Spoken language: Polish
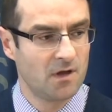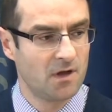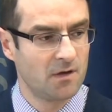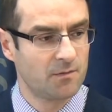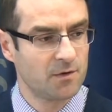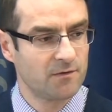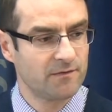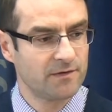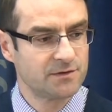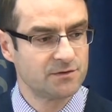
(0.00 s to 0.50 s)
E,
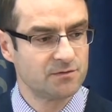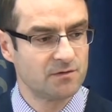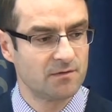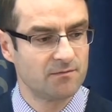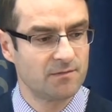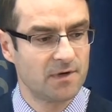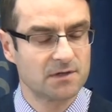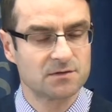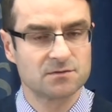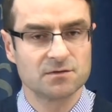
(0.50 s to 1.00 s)

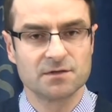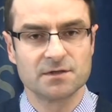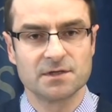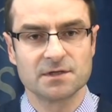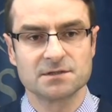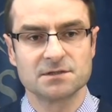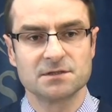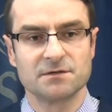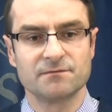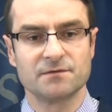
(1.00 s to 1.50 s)
prowadziłem bardzo
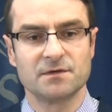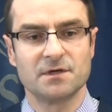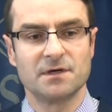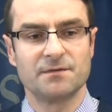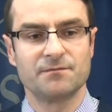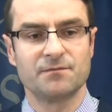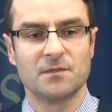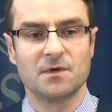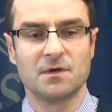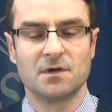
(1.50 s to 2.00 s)

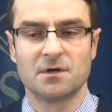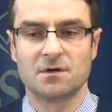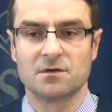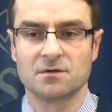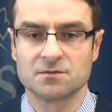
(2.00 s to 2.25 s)
intensywne e,